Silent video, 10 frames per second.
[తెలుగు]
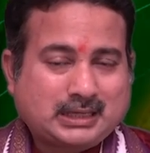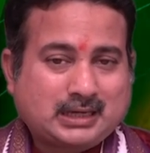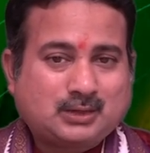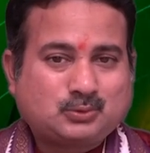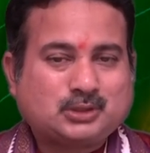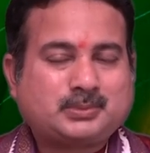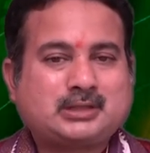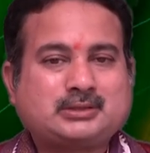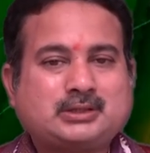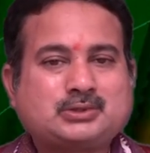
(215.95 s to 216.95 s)
ఎలా ఉందో
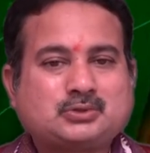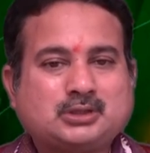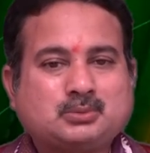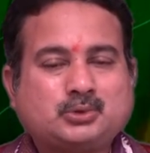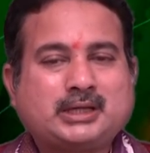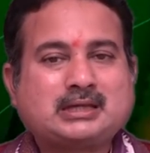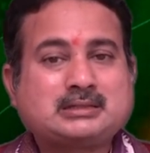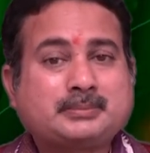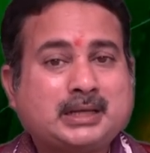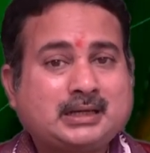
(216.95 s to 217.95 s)
మనం తెలుసుకుందాం ముఖ్యంగా
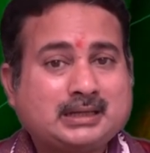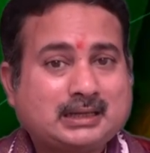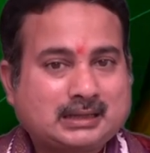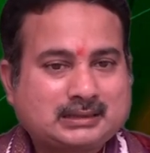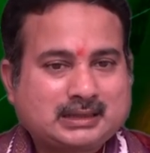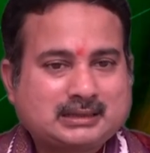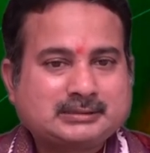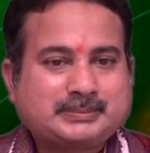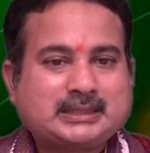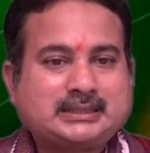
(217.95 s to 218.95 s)
చెప్పాలంటే
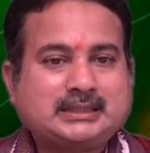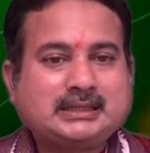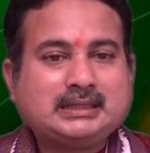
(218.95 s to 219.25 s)
లగ్నాధిపతి